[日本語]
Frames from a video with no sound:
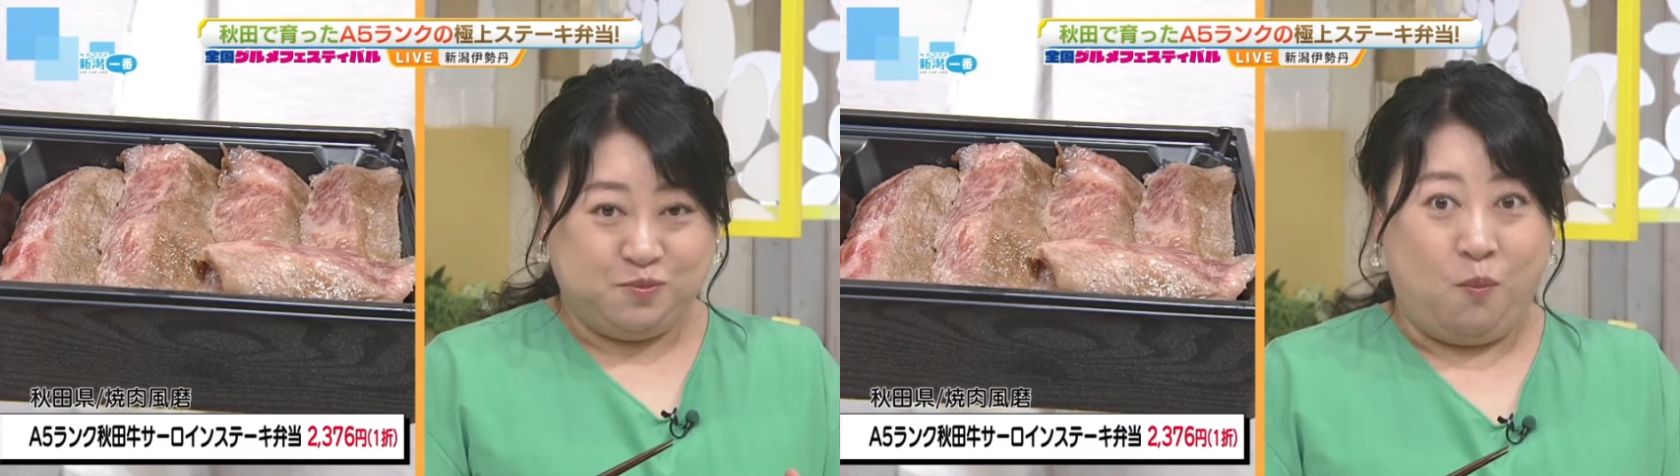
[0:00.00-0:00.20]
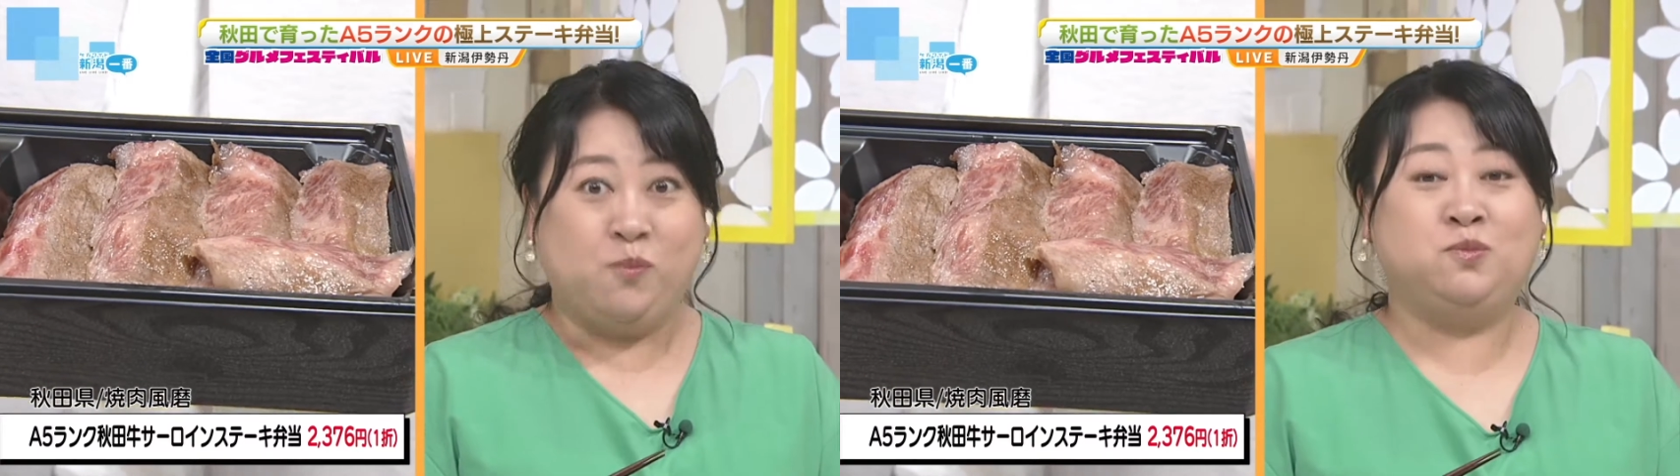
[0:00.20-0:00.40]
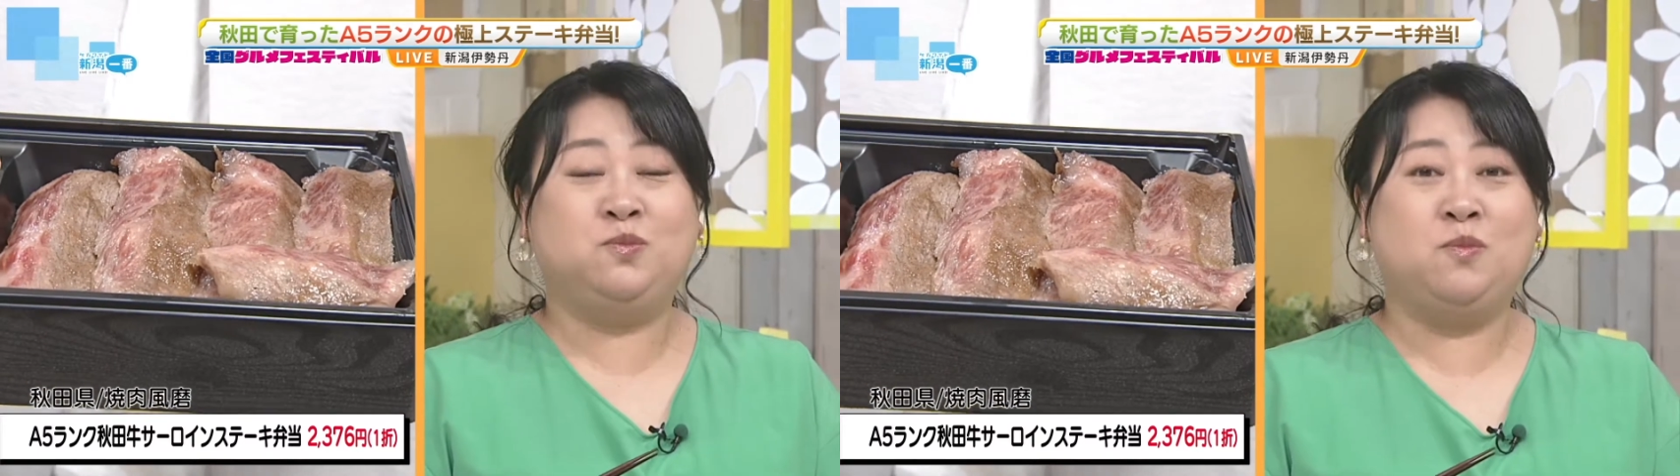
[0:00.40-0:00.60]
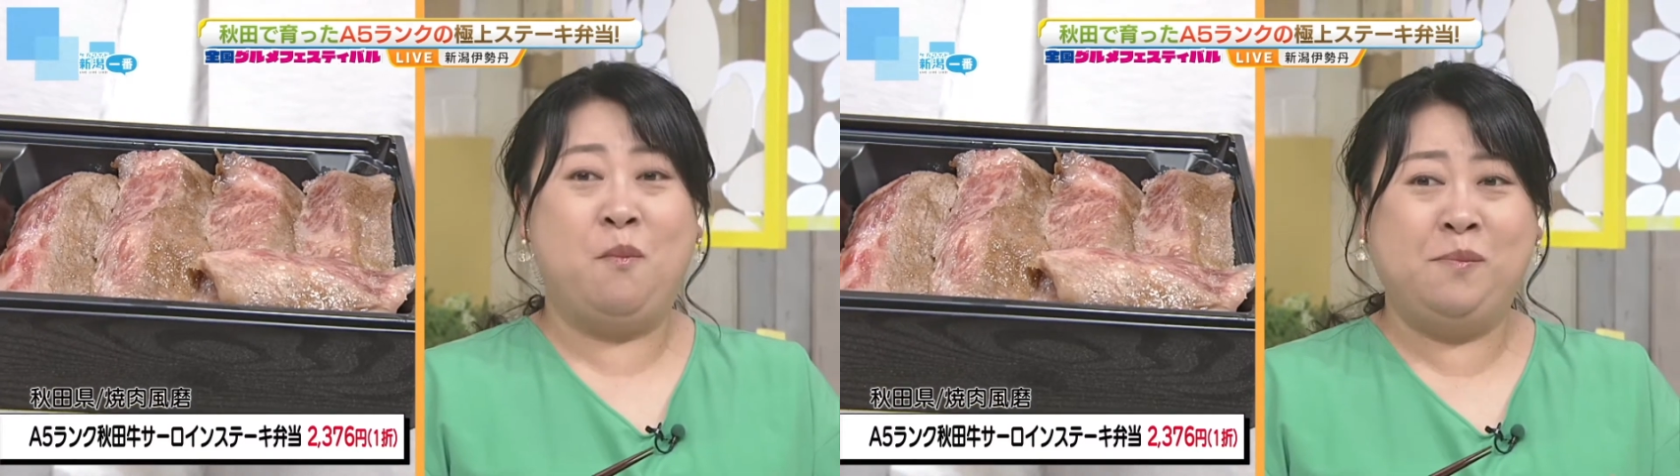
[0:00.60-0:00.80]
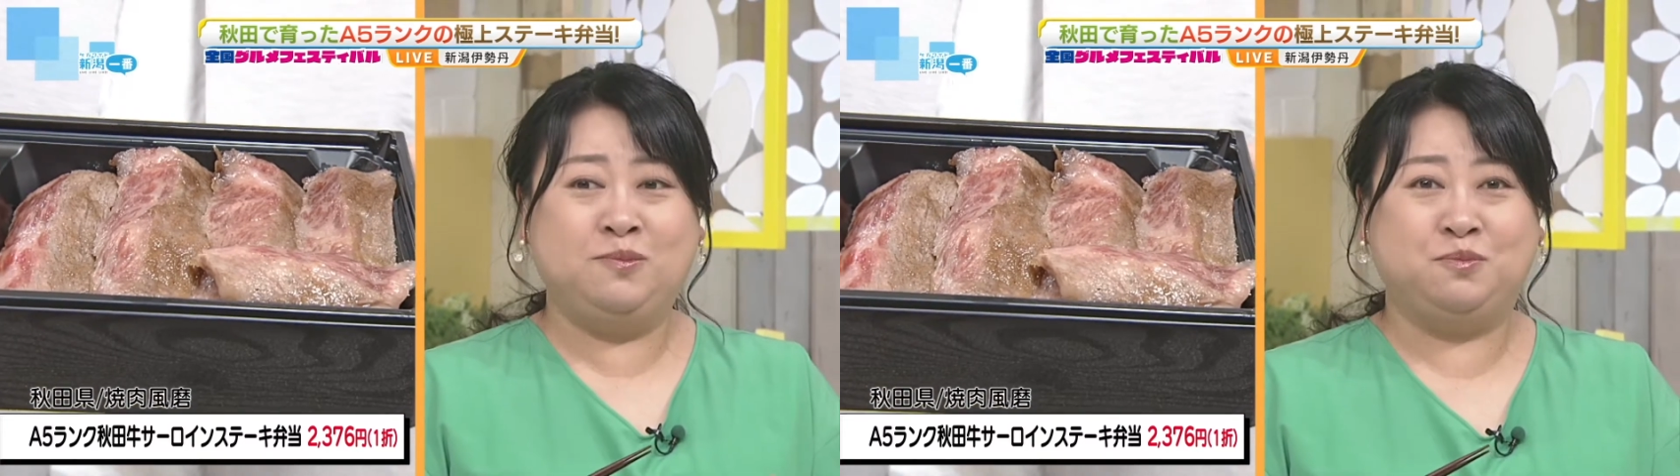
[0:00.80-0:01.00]
いか
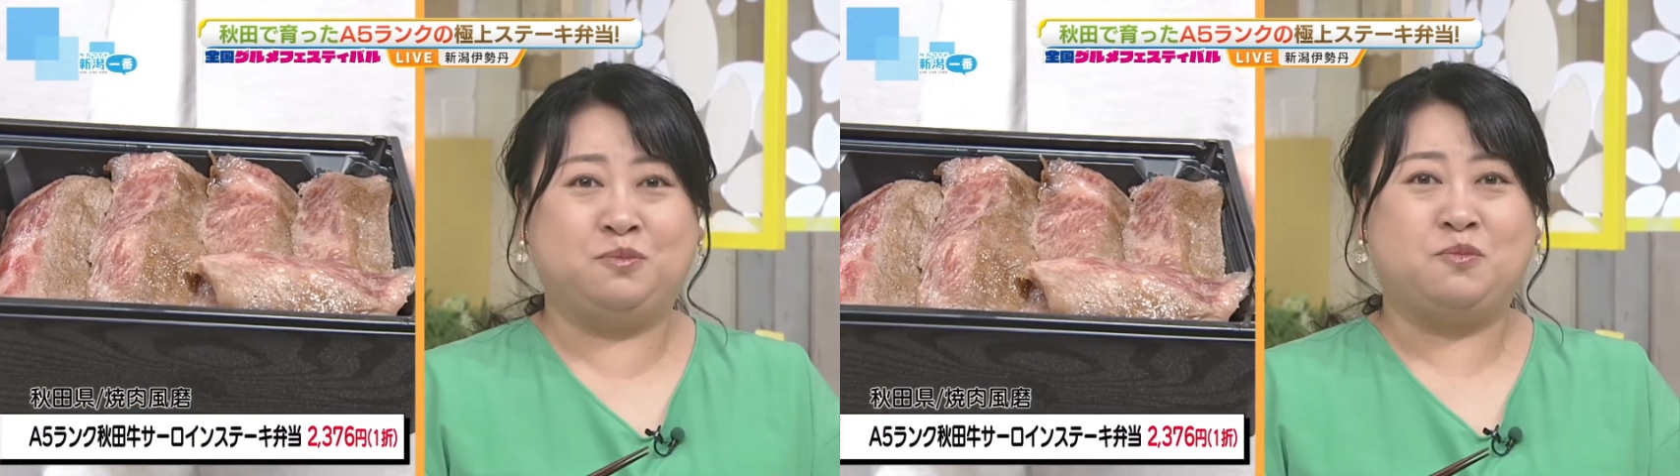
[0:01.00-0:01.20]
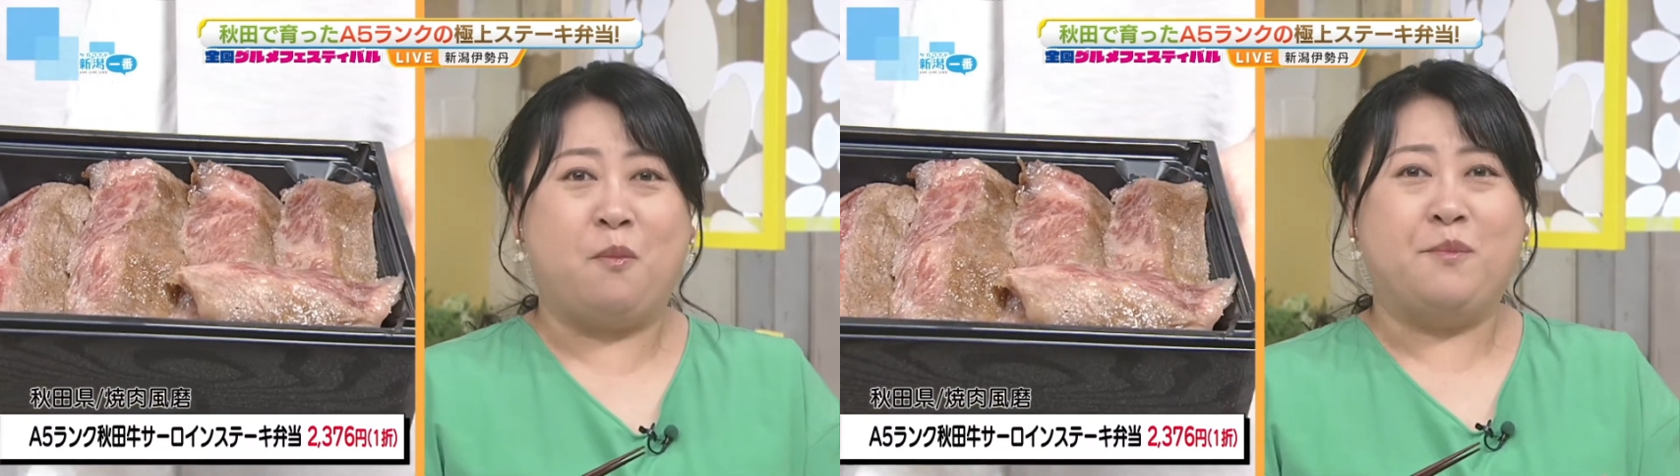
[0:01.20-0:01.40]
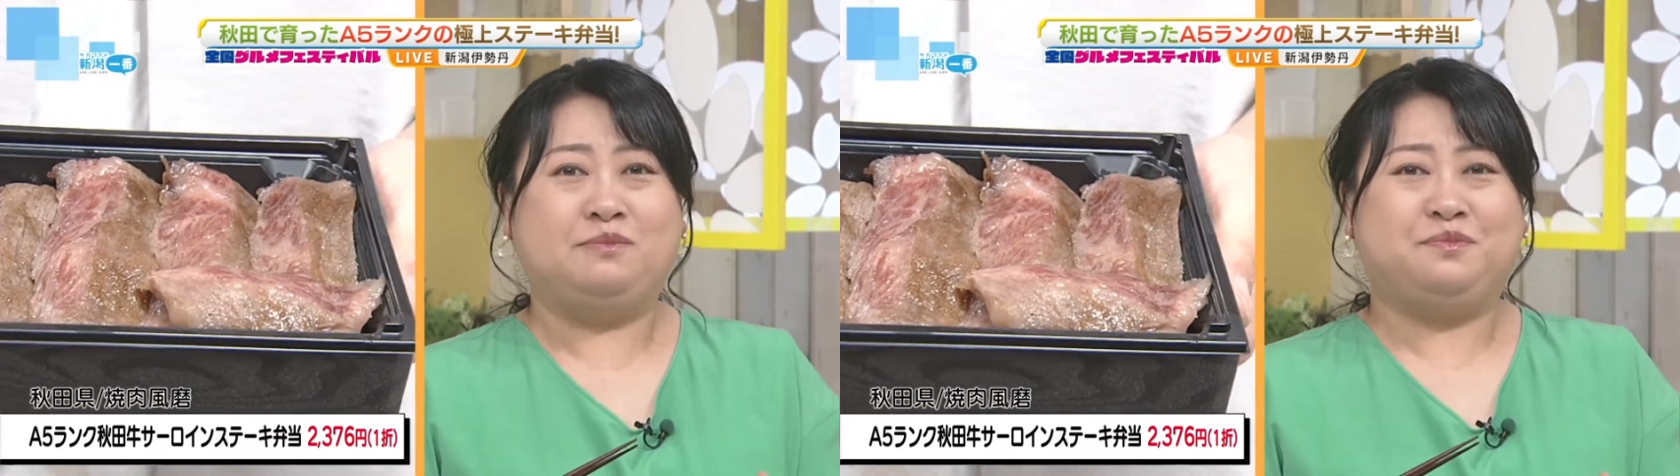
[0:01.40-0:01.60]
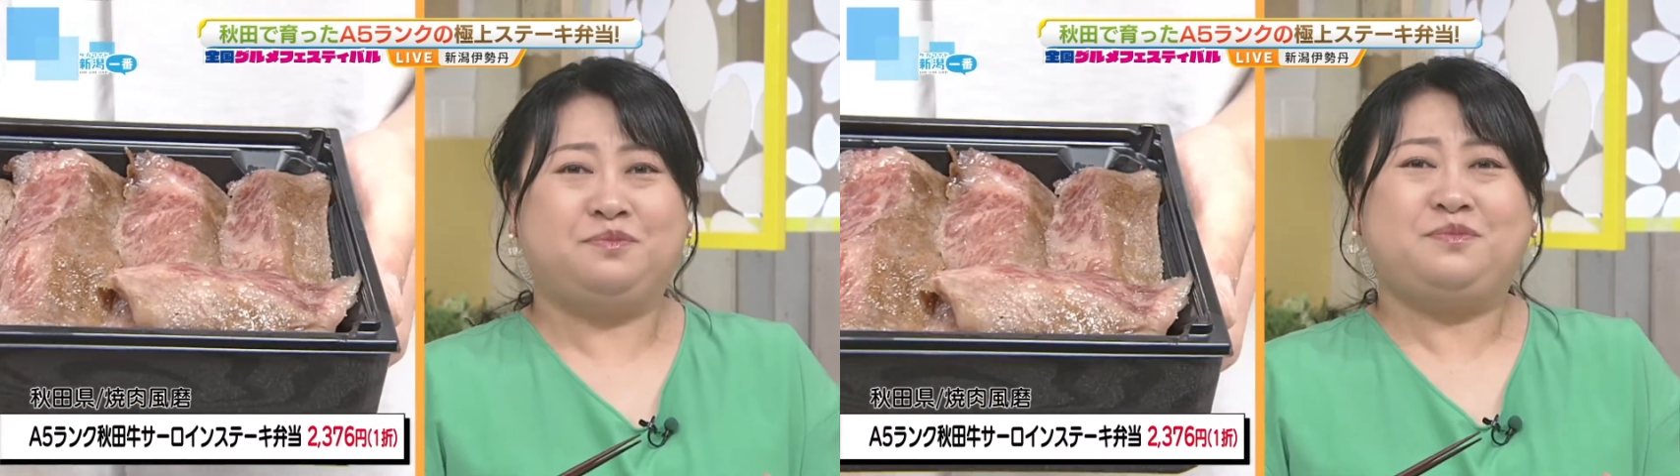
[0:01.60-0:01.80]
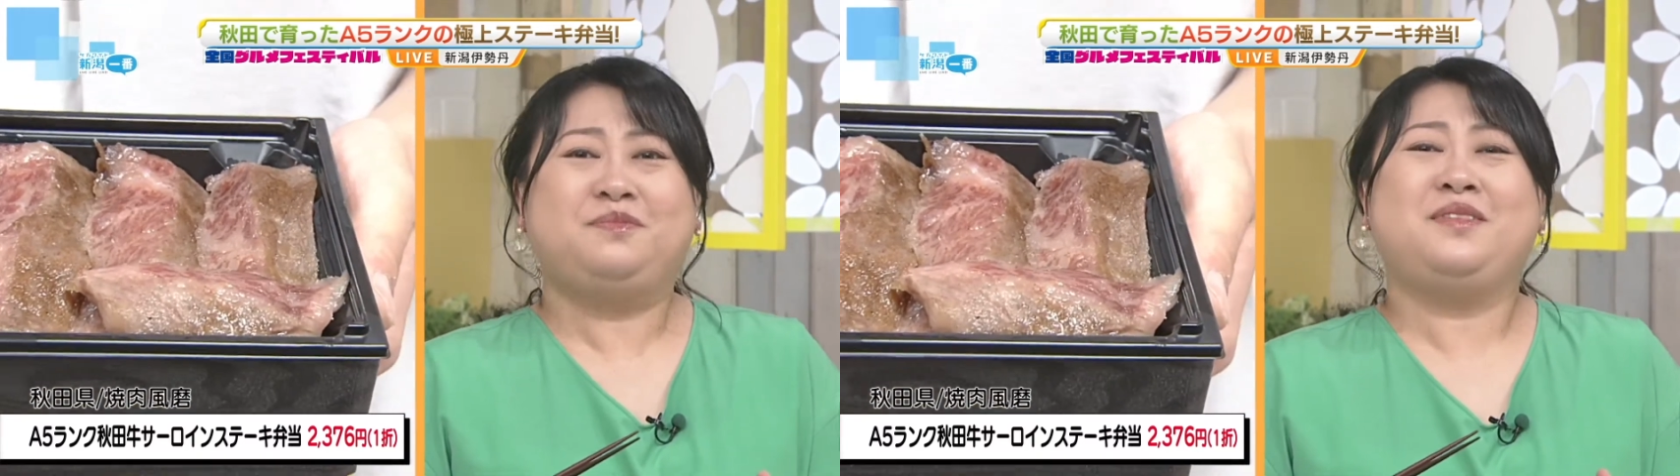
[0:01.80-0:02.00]
がですか。
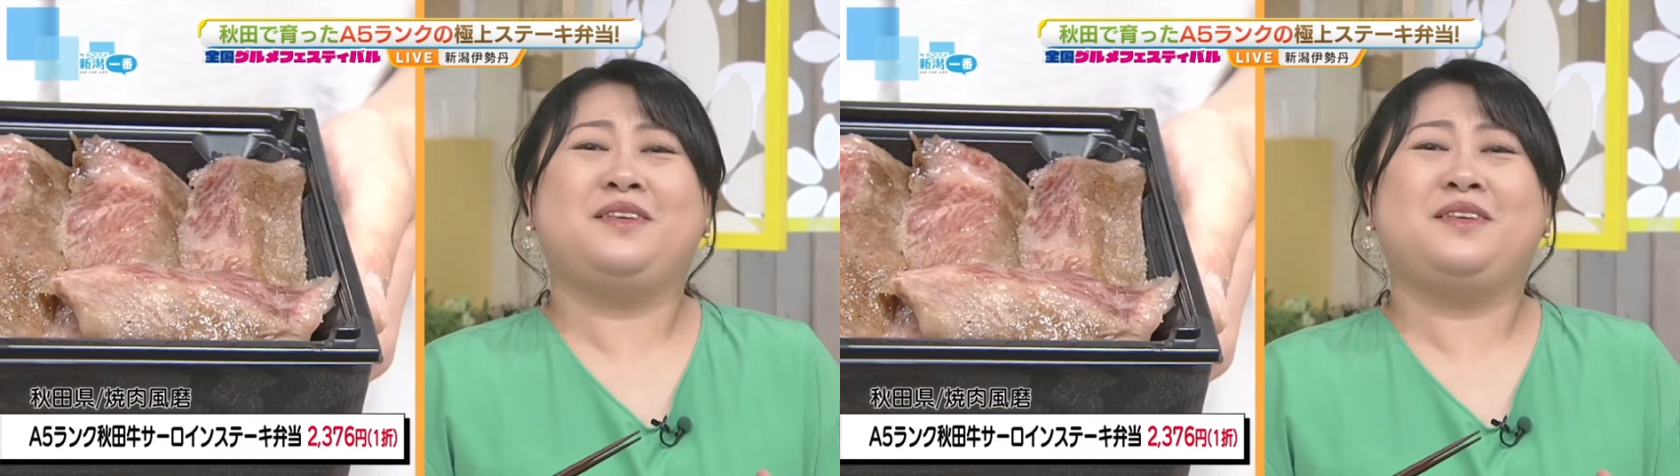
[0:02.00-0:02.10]
柔